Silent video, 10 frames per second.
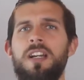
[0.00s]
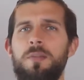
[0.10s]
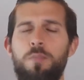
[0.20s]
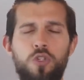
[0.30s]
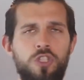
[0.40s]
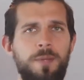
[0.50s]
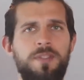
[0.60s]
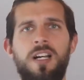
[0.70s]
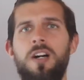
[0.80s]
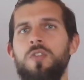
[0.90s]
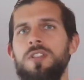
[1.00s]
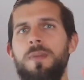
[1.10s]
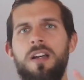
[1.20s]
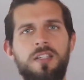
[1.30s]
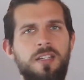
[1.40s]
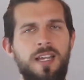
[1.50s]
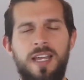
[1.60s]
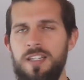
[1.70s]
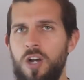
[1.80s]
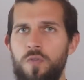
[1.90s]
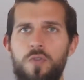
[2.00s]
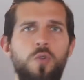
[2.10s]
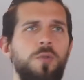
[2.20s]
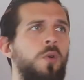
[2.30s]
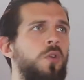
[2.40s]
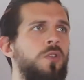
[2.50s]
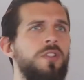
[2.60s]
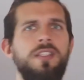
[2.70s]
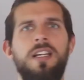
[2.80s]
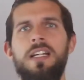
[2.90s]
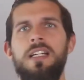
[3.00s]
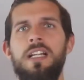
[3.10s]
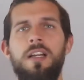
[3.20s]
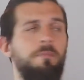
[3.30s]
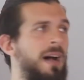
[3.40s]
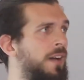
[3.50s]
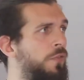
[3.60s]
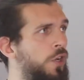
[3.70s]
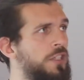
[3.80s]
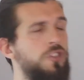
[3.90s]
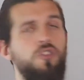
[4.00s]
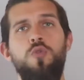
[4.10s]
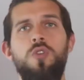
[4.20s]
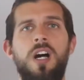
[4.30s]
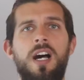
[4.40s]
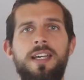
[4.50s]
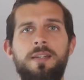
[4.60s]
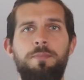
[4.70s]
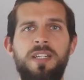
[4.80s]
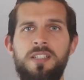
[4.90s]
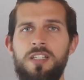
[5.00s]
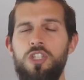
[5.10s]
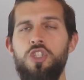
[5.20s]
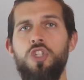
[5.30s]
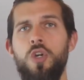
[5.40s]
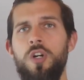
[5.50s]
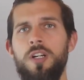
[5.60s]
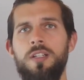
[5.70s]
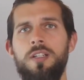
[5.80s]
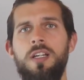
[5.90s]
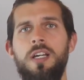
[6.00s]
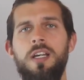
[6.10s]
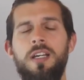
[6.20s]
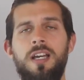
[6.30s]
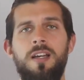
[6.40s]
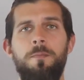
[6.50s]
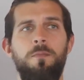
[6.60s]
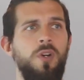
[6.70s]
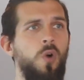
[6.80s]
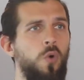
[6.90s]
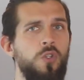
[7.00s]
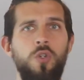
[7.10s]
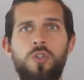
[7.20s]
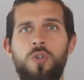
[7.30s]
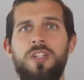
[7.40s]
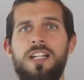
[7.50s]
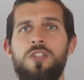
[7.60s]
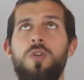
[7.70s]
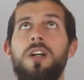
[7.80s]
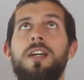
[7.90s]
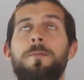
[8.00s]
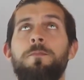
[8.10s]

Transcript: mach die Push-ups aus, mach den Handy auf Flugmodus, mach vor die Tür ein, bitte nicht stören ähm, und, und, und. Also